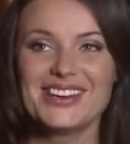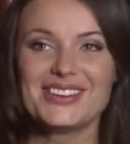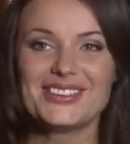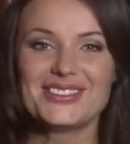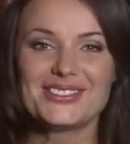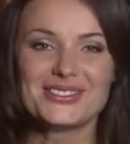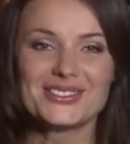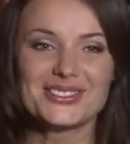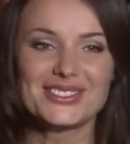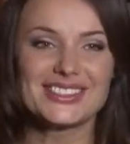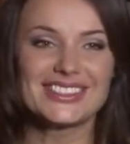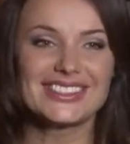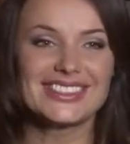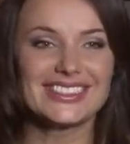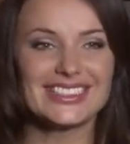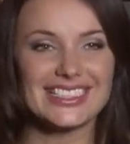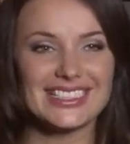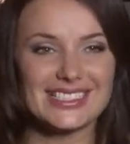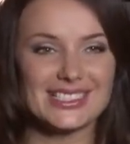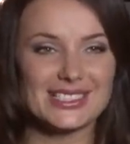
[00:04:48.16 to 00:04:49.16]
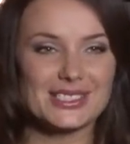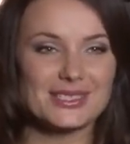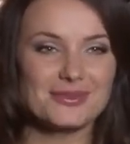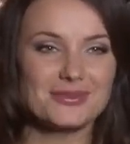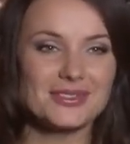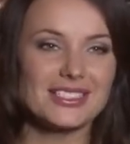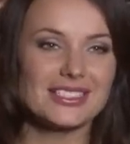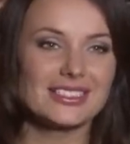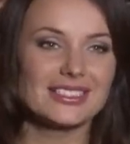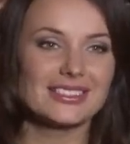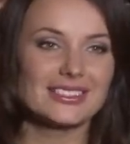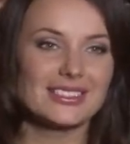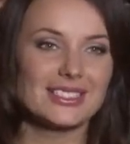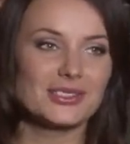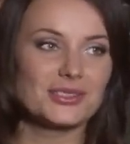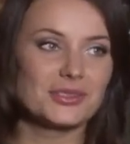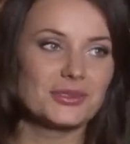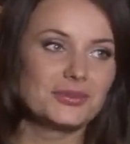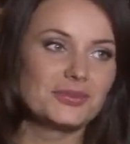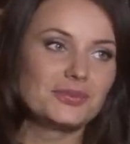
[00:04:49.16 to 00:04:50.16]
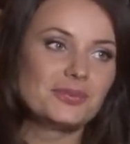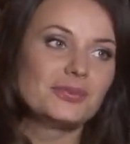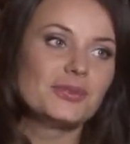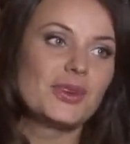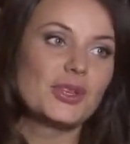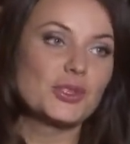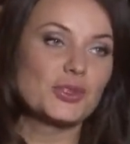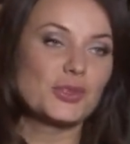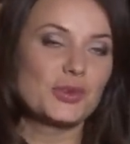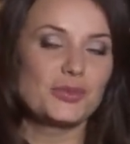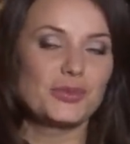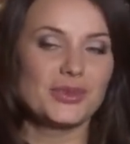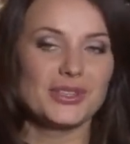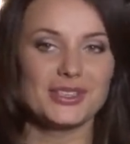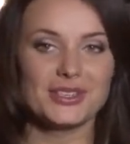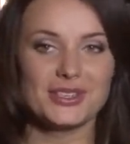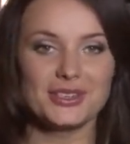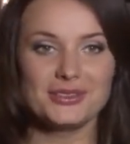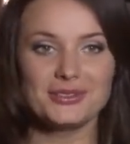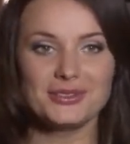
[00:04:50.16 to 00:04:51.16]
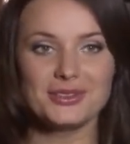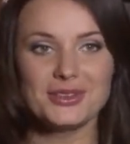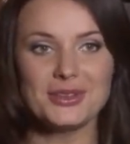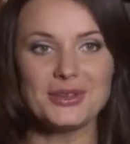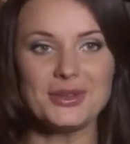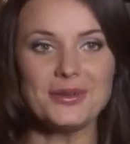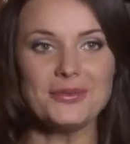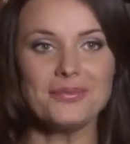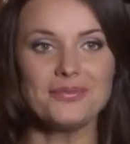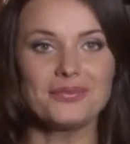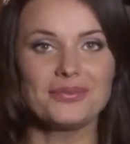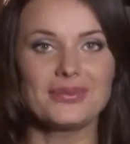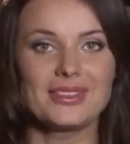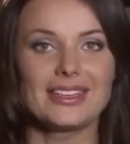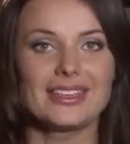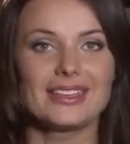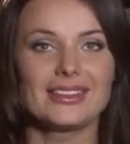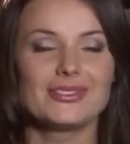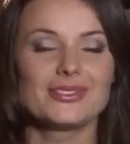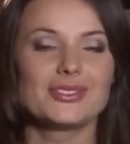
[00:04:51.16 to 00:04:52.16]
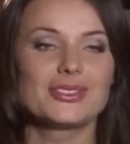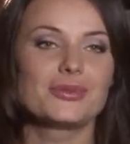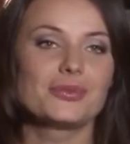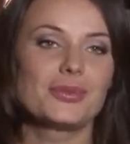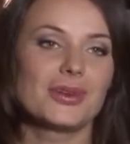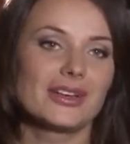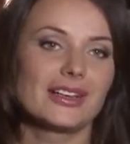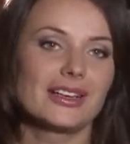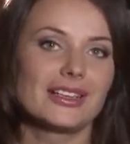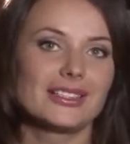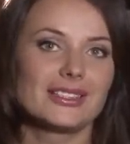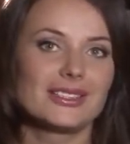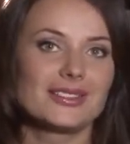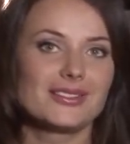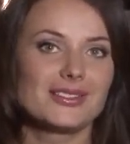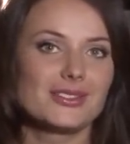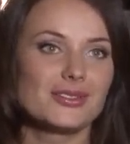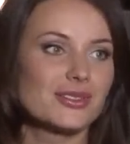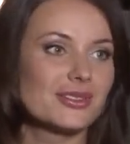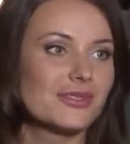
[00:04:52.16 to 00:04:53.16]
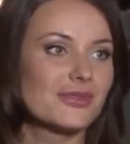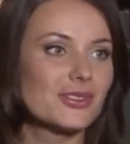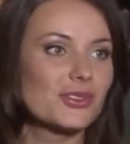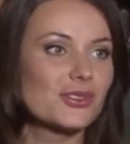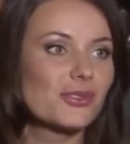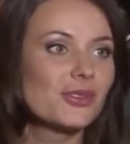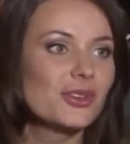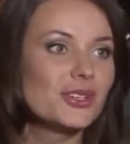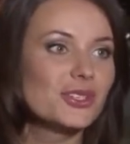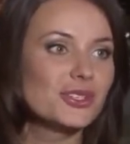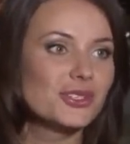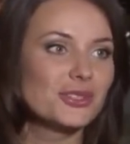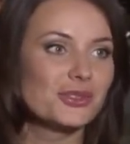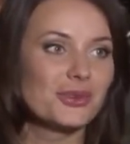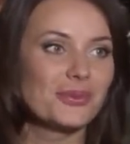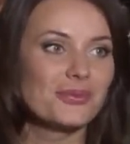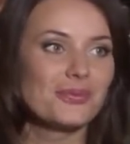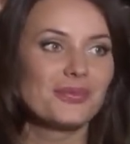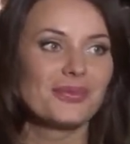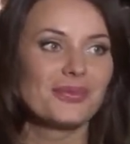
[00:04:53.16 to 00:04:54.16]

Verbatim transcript: Вот, не хотелось бы делать такой большой перерыв. Я вот пока это все свежо еще